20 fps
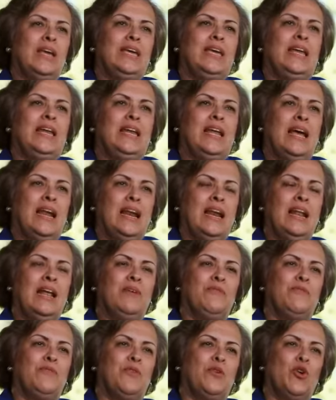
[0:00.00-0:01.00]
llenar la
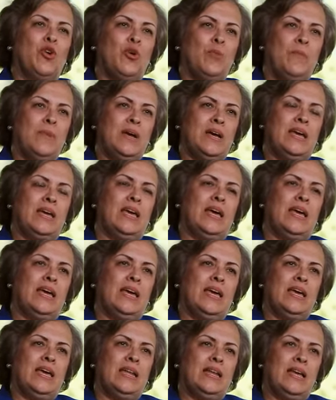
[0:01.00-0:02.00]
forma que hay
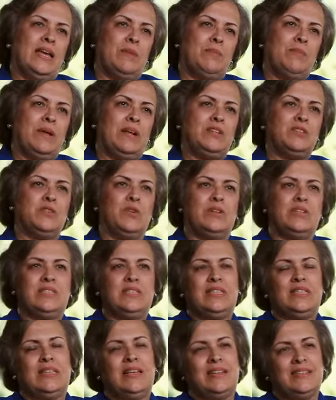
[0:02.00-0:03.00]
que llenar para
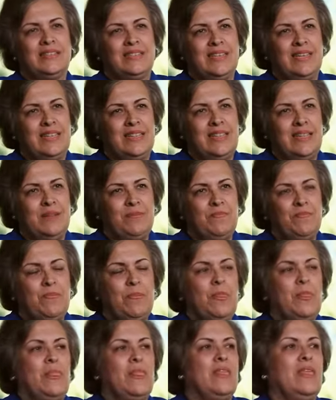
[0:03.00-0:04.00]
solicitar cita.
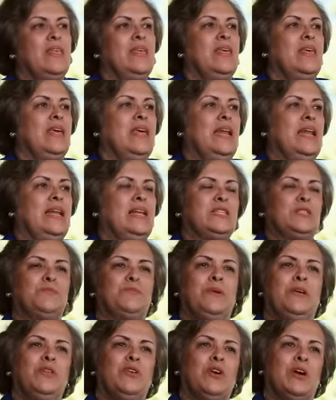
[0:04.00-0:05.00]
Les
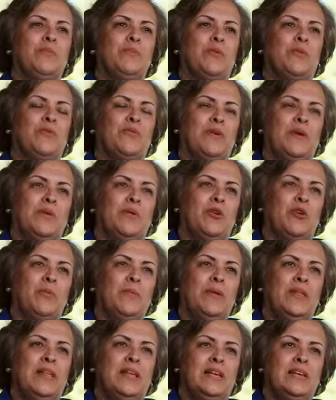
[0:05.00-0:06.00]
pido que por favor
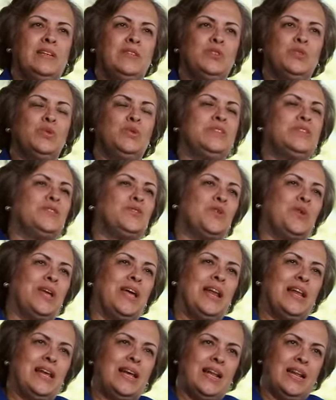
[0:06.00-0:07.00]
me den su
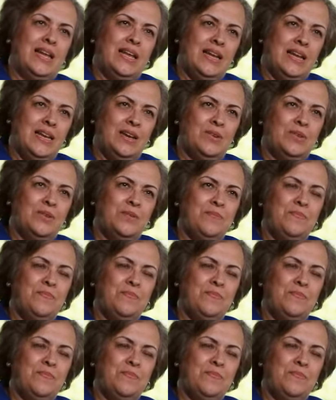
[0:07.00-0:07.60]
historial clínico.